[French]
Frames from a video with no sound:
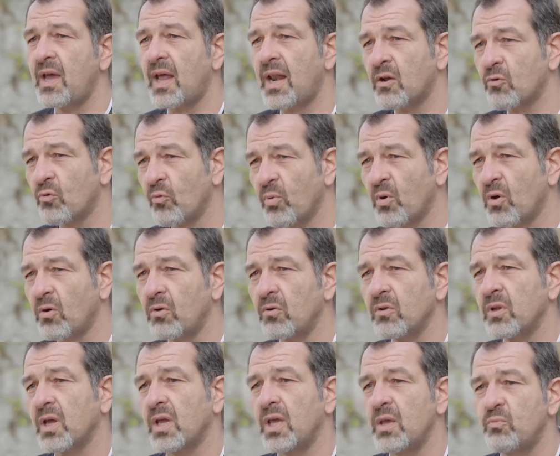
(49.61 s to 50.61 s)
à la
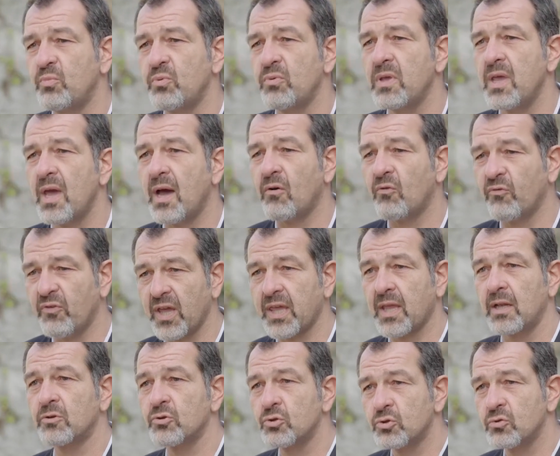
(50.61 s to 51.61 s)
comprendre et puis à en faire
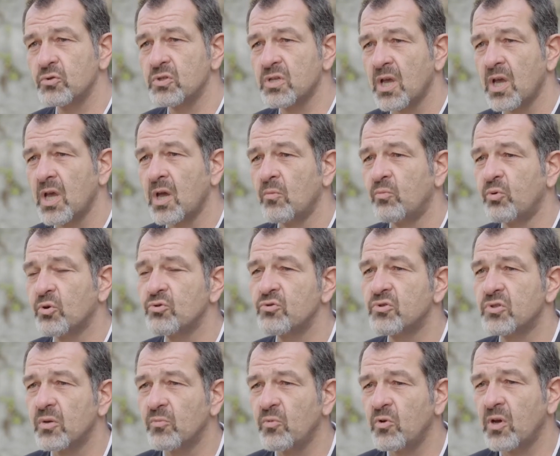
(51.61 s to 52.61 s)
quelque chose pour
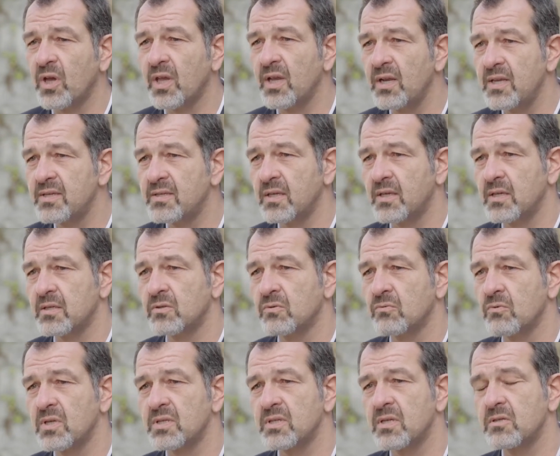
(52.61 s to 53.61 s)
justement régler ces
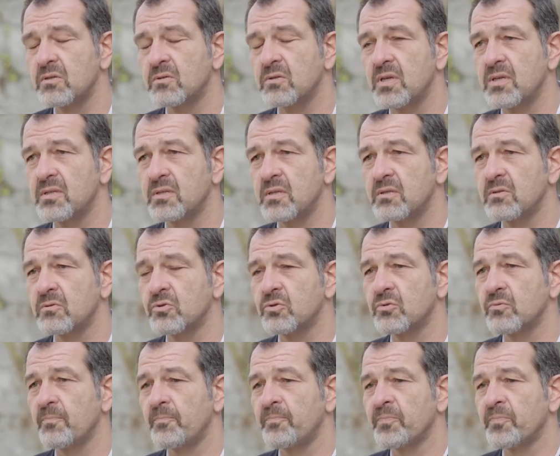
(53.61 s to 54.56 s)
questions et ces, et ces enjeux.